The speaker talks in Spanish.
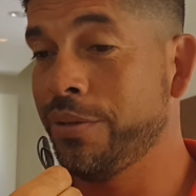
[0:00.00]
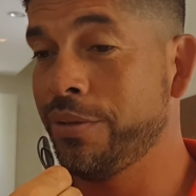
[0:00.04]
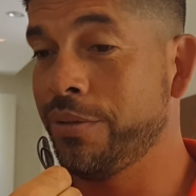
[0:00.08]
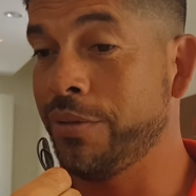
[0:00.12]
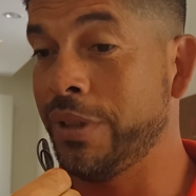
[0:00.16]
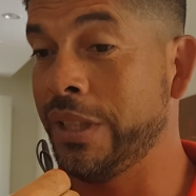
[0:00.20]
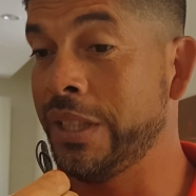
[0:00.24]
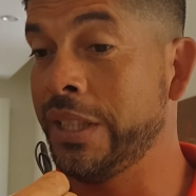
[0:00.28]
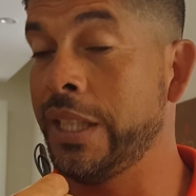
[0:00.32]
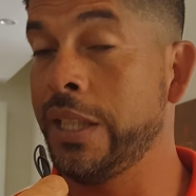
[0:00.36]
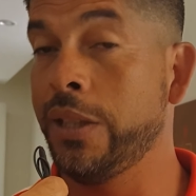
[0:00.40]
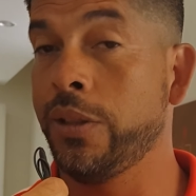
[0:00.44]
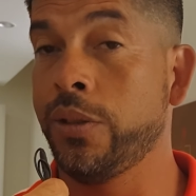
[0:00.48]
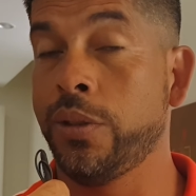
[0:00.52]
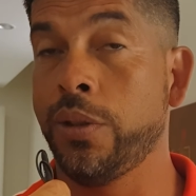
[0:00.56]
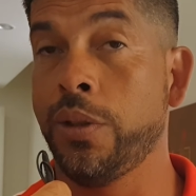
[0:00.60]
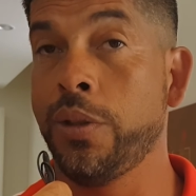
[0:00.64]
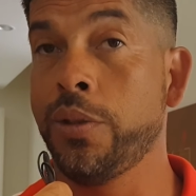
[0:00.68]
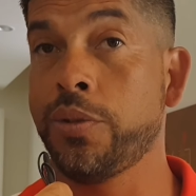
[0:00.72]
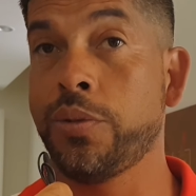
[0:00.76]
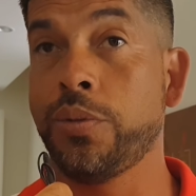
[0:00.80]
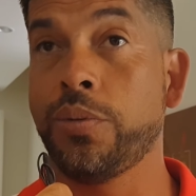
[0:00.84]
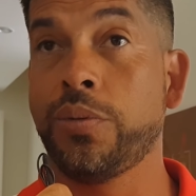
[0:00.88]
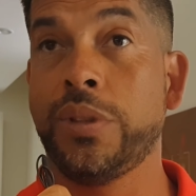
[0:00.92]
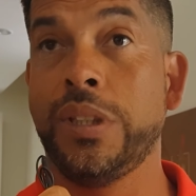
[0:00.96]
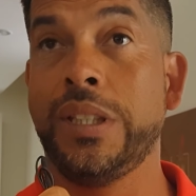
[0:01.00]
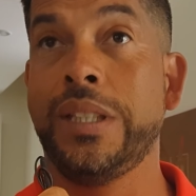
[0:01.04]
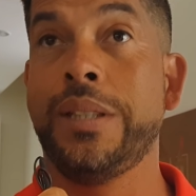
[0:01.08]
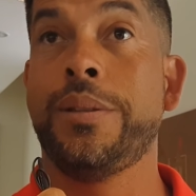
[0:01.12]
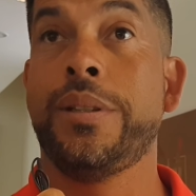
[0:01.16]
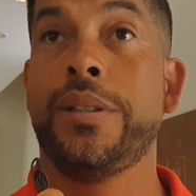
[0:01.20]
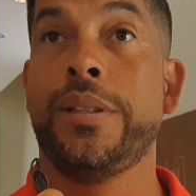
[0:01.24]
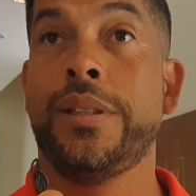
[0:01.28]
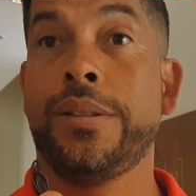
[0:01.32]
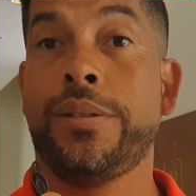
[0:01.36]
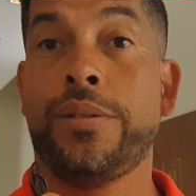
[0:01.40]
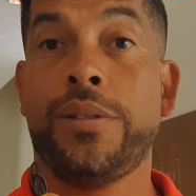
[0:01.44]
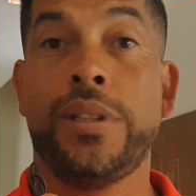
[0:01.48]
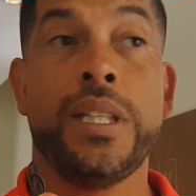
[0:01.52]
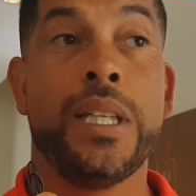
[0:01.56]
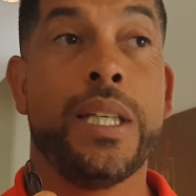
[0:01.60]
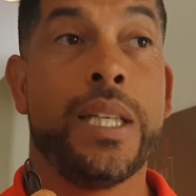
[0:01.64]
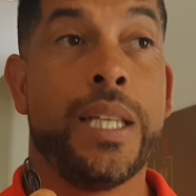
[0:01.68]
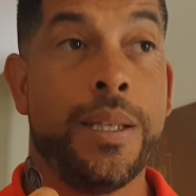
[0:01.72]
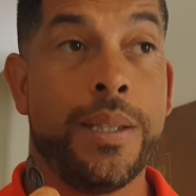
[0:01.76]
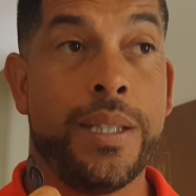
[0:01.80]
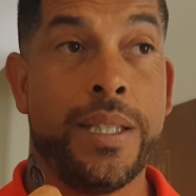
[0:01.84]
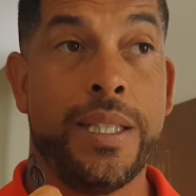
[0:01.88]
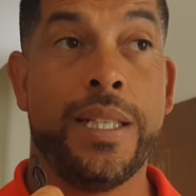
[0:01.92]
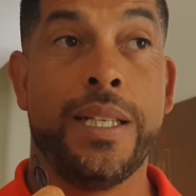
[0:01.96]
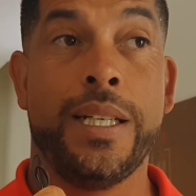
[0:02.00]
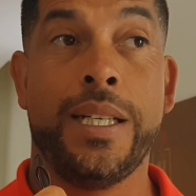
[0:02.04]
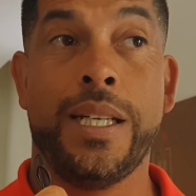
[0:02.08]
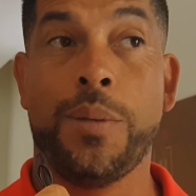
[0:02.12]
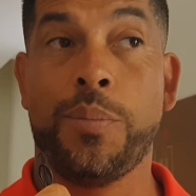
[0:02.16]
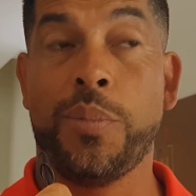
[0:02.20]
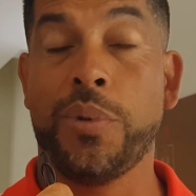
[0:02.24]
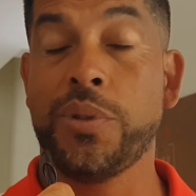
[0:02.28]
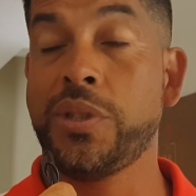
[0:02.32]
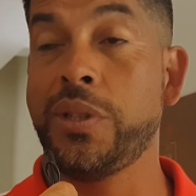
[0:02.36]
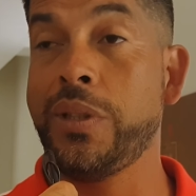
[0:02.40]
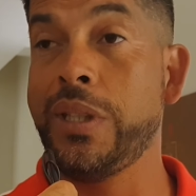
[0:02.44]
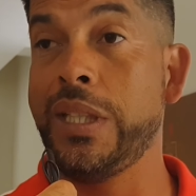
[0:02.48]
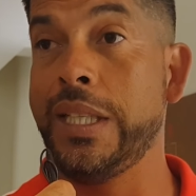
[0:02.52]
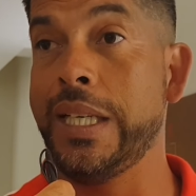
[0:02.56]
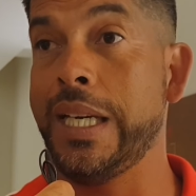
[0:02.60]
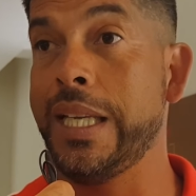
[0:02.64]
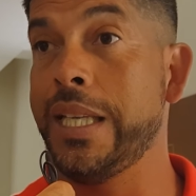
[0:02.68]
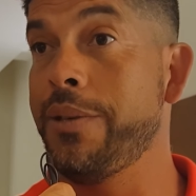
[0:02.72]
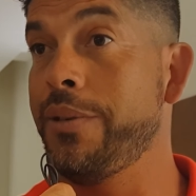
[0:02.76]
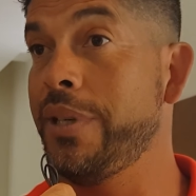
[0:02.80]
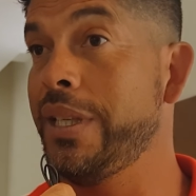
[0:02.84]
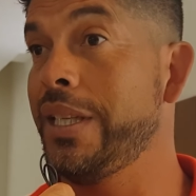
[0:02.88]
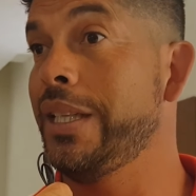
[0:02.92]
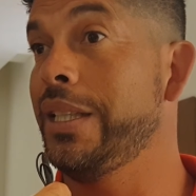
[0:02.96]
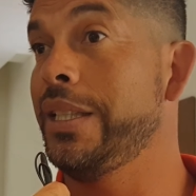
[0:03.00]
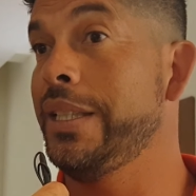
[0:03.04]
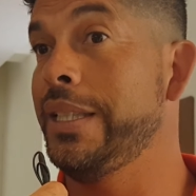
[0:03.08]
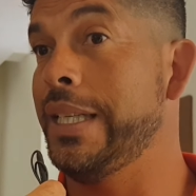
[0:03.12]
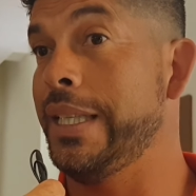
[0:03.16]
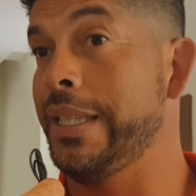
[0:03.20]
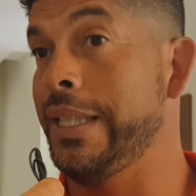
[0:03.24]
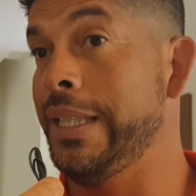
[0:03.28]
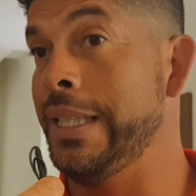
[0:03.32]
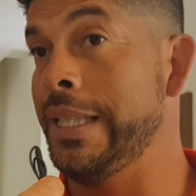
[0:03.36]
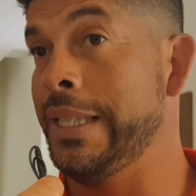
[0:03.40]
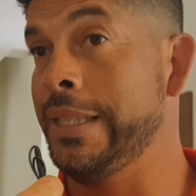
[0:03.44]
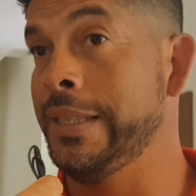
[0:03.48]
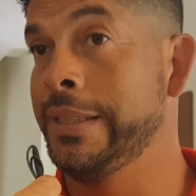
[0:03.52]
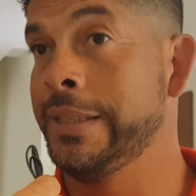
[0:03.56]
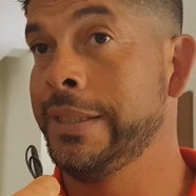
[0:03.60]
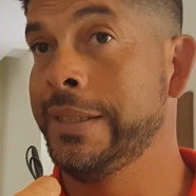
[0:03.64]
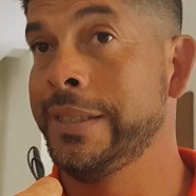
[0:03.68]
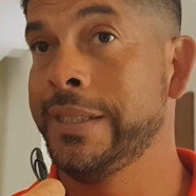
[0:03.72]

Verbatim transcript: Nos han dado todo si ustedes, ustedes que tienen la posibilidad de ver el día a día,